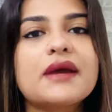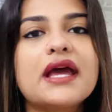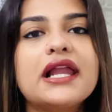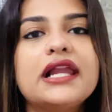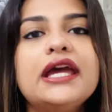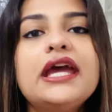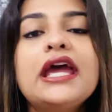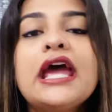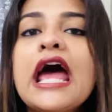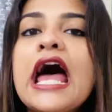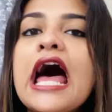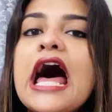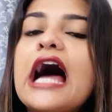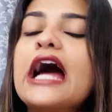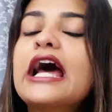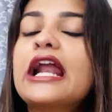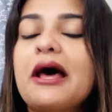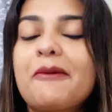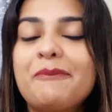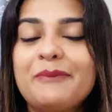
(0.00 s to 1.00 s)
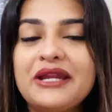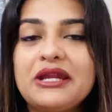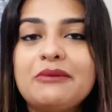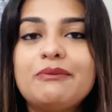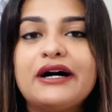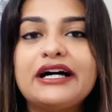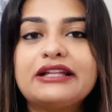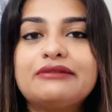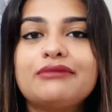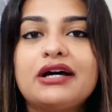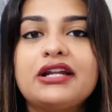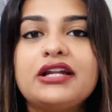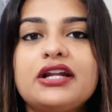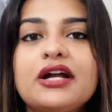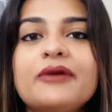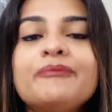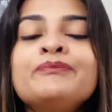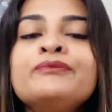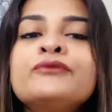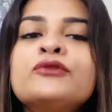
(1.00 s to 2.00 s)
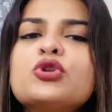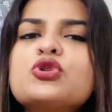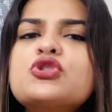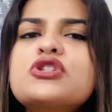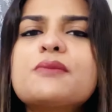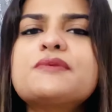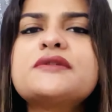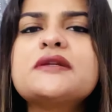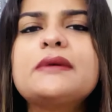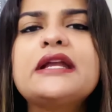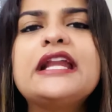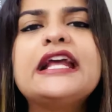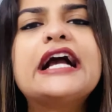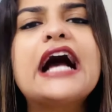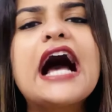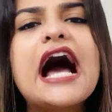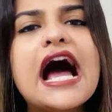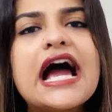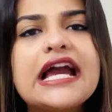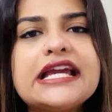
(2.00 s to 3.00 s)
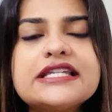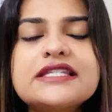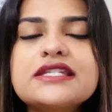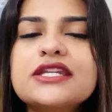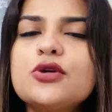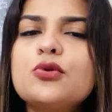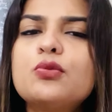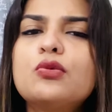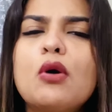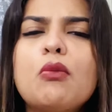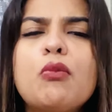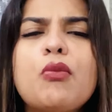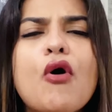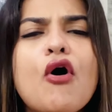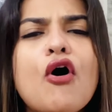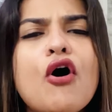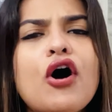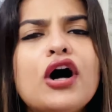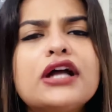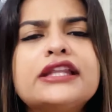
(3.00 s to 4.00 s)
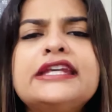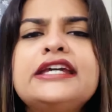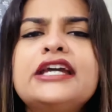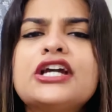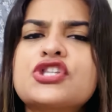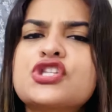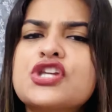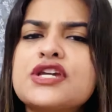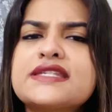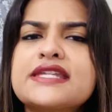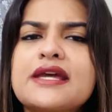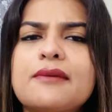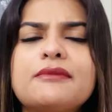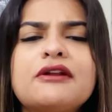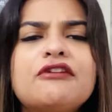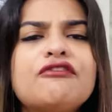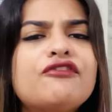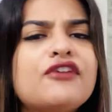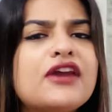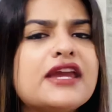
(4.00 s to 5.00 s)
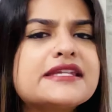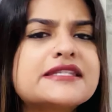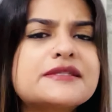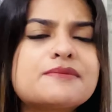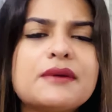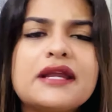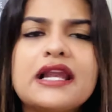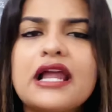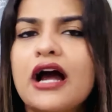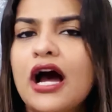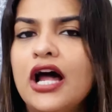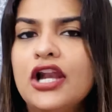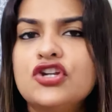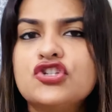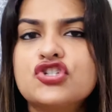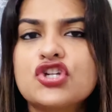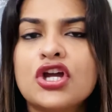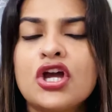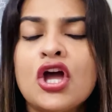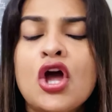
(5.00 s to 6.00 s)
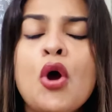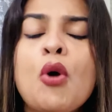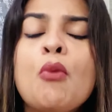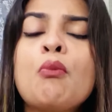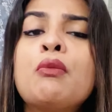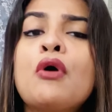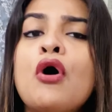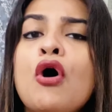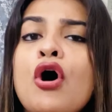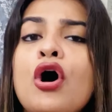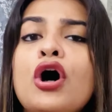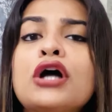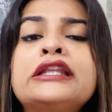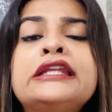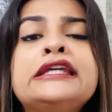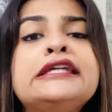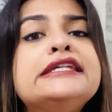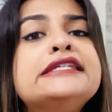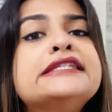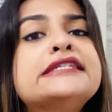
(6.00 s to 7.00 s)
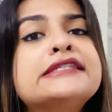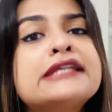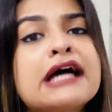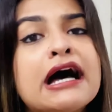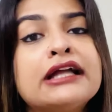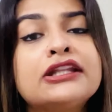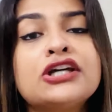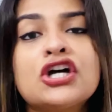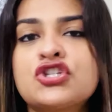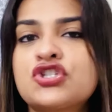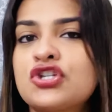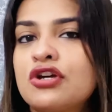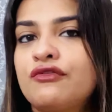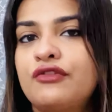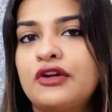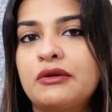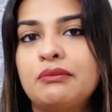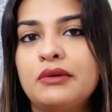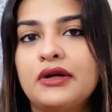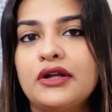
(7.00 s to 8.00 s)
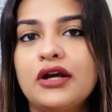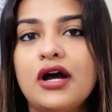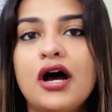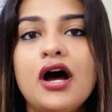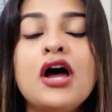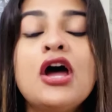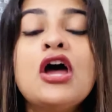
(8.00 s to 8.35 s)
पहले अगर आप मेरी बात माने ना तो सबसे पहले एक आइस क्यूब को बहुत ही अच्छे से अपने फेस पे लगा लीजिए बहुत ही ज्यादा अच्छा इफेक्ट पड़ेगा